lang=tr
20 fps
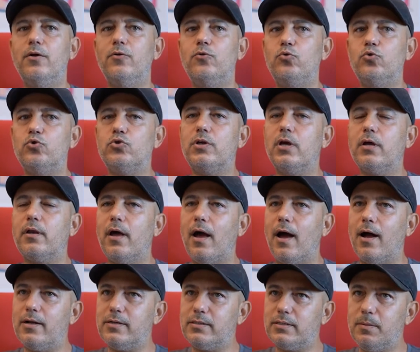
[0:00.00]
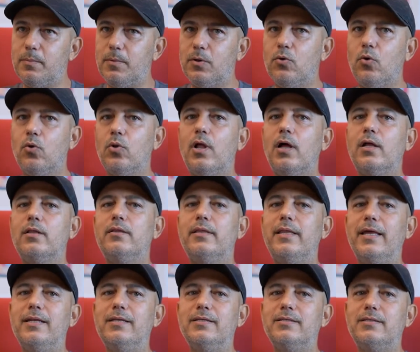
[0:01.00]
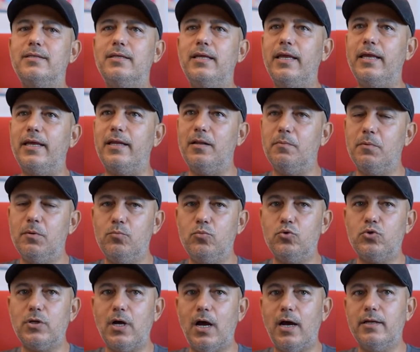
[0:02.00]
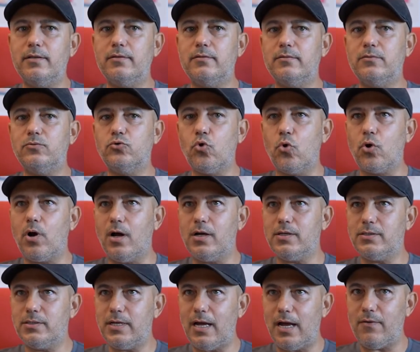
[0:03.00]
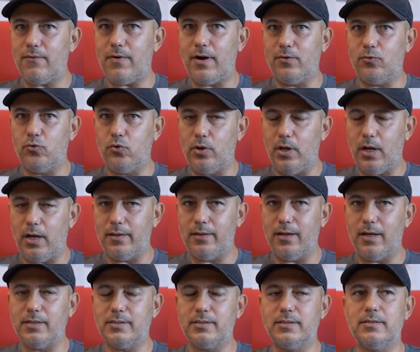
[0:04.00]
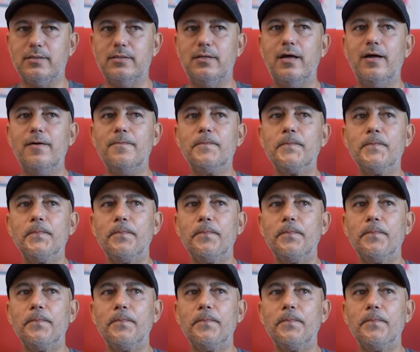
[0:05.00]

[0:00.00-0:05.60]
rüzgarı her zaman olan denizi, iklimi müsait çok az yer var dünyada aslında.